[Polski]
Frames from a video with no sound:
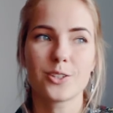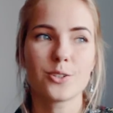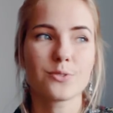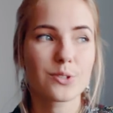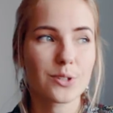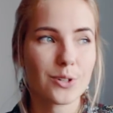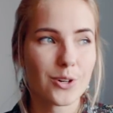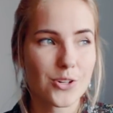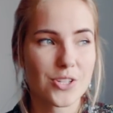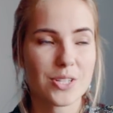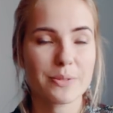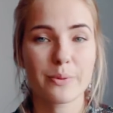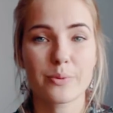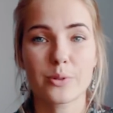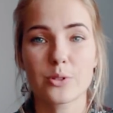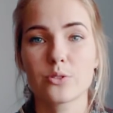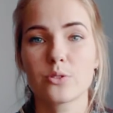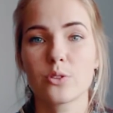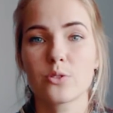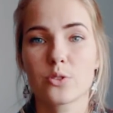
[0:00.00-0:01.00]
to wychodzę po
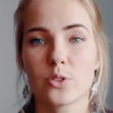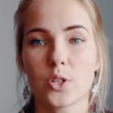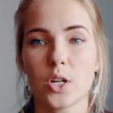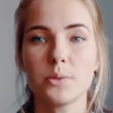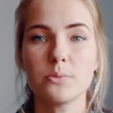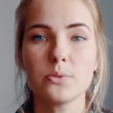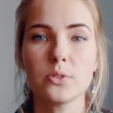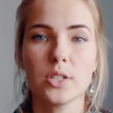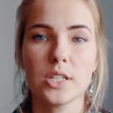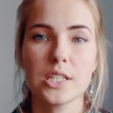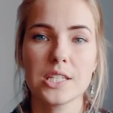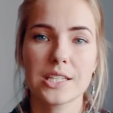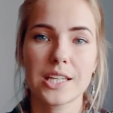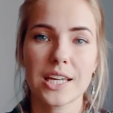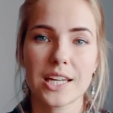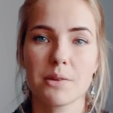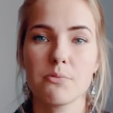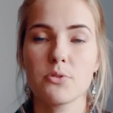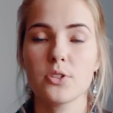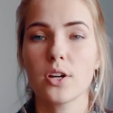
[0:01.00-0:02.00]
prostu z domu i
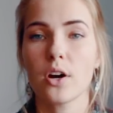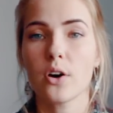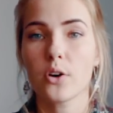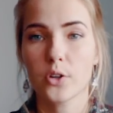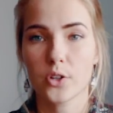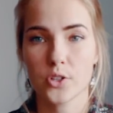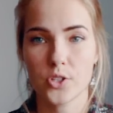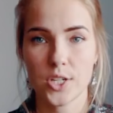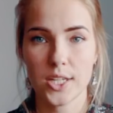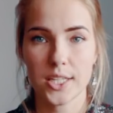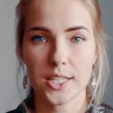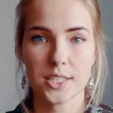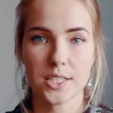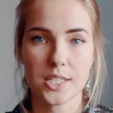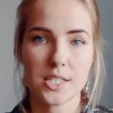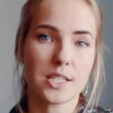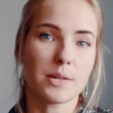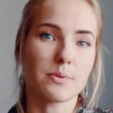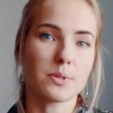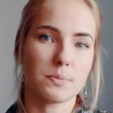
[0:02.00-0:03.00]
staram się o godzinę
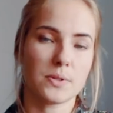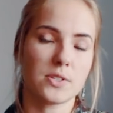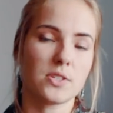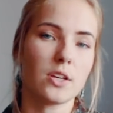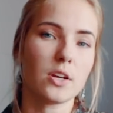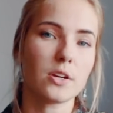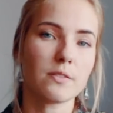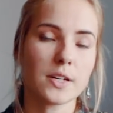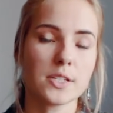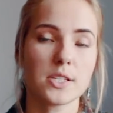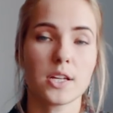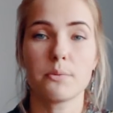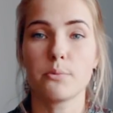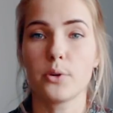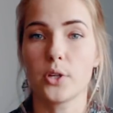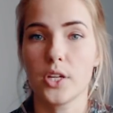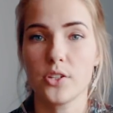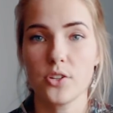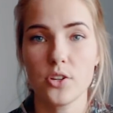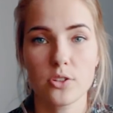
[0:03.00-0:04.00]
gdzieś tam spacerować,
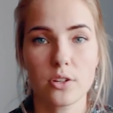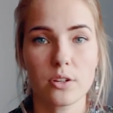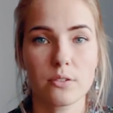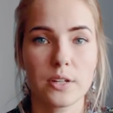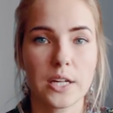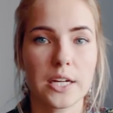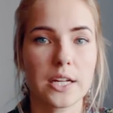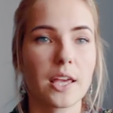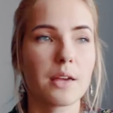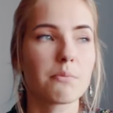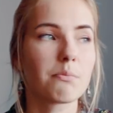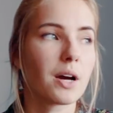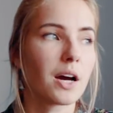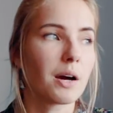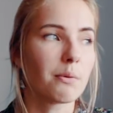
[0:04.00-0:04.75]
albo jeździć rowerkiem,